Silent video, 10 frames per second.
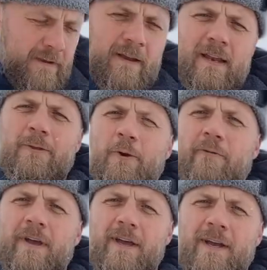
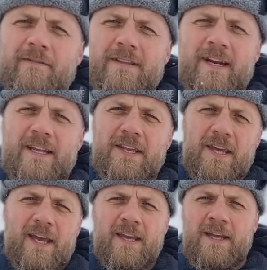Ледовые квадратики
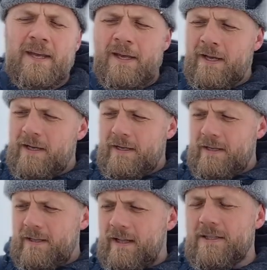
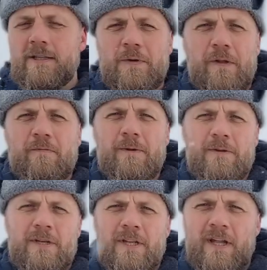должны у вас
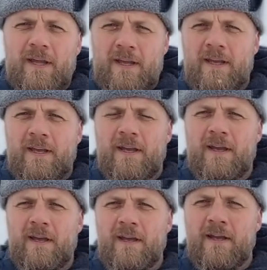получиться
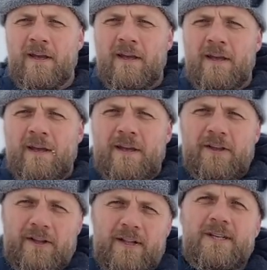не
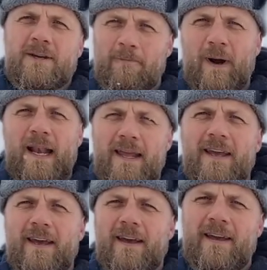слишком
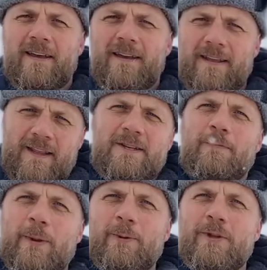маленькие, иначе
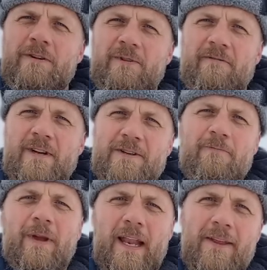продуктивность вашего
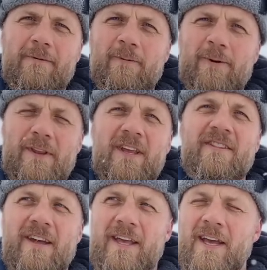пиления будет
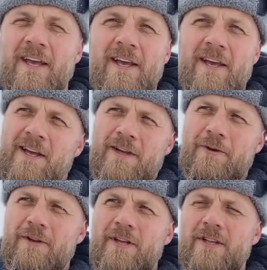низкой. Но и
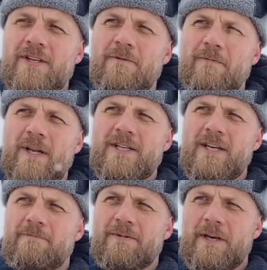не слишком большие,
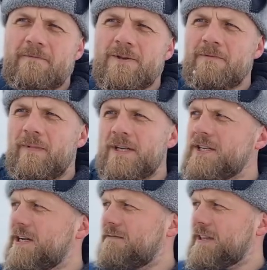потому что большие
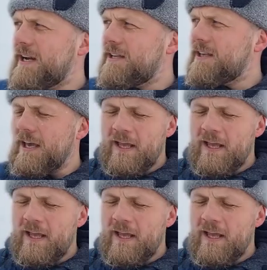квадратики